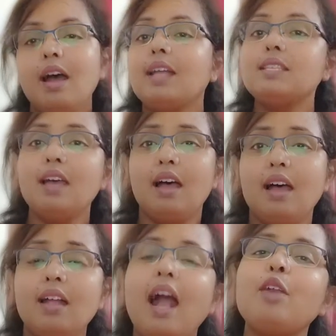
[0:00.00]
আচ্ছা
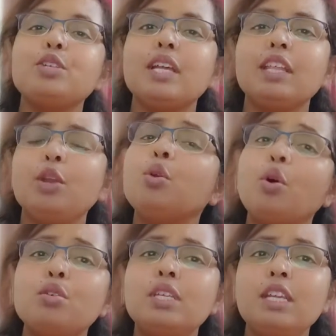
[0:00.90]
কারোর সাথে
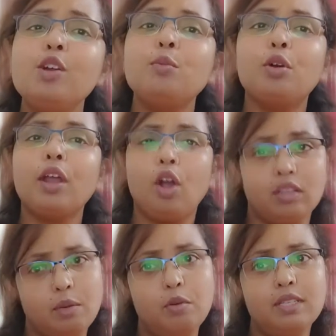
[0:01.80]
রোজ নিয়ম করে
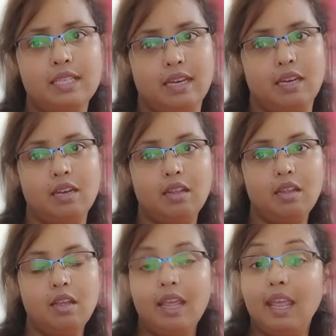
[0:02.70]
কথা বলছেন
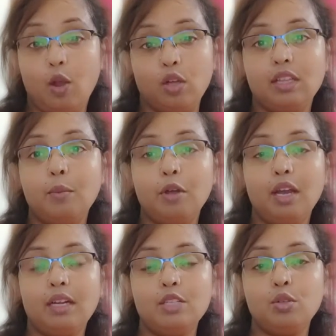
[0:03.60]
এ কথা
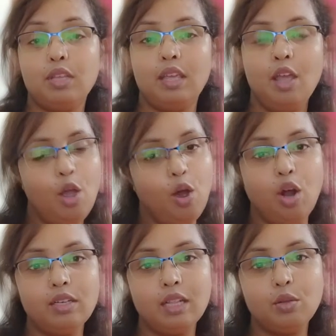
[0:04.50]
বলাটা যদি
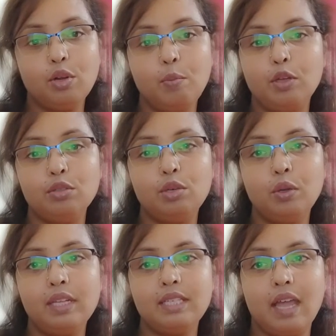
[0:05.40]
হঠাৎ করে বন্ধ
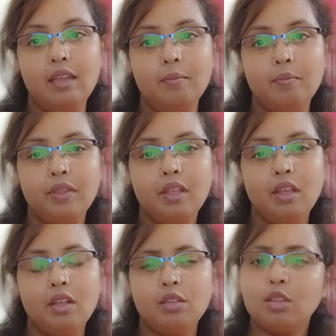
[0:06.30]
হয়ে যায়
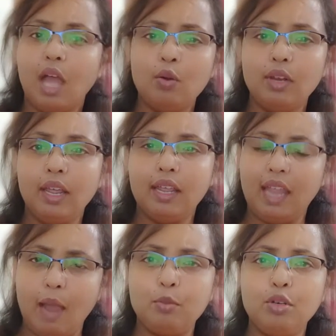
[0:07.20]
তাহলে
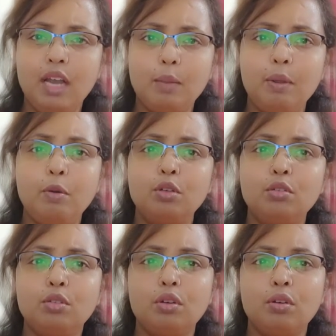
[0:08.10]
কেমন লাগবে
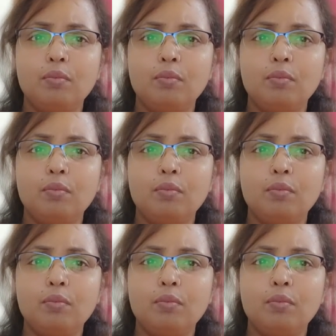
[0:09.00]
বলুন তো